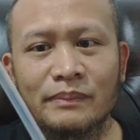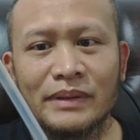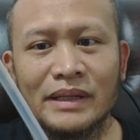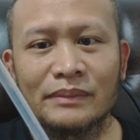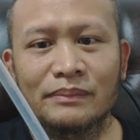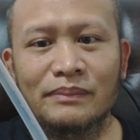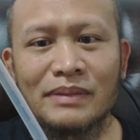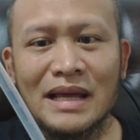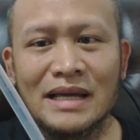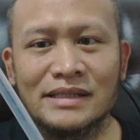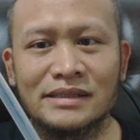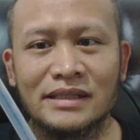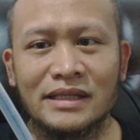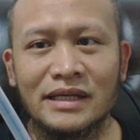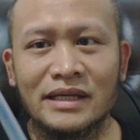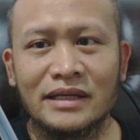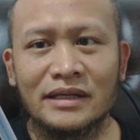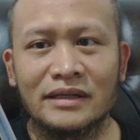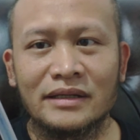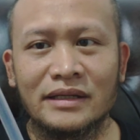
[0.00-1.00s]
pipet
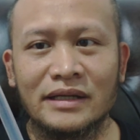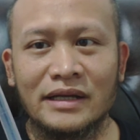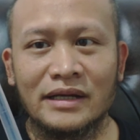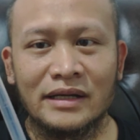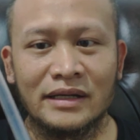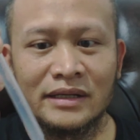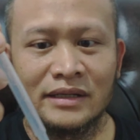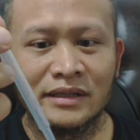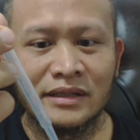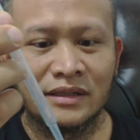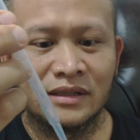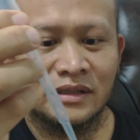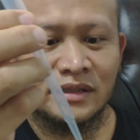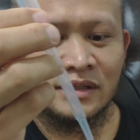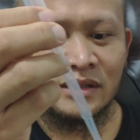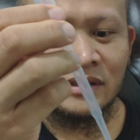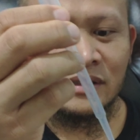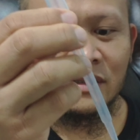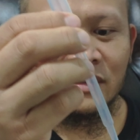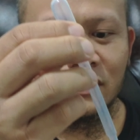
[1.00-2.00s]
plastik. Nah,
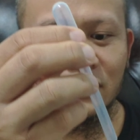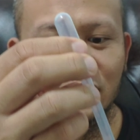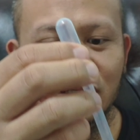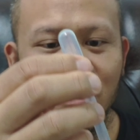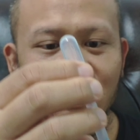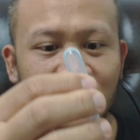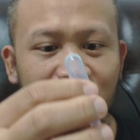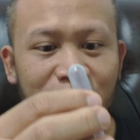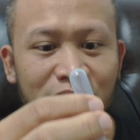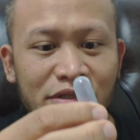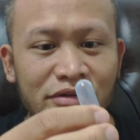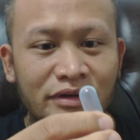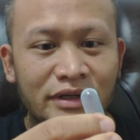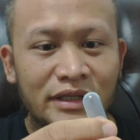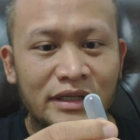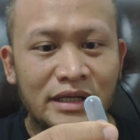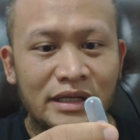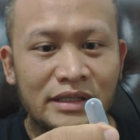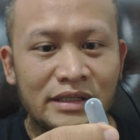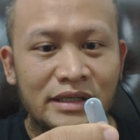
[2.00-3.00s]
tinggal
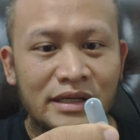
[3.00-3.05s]
dimasukin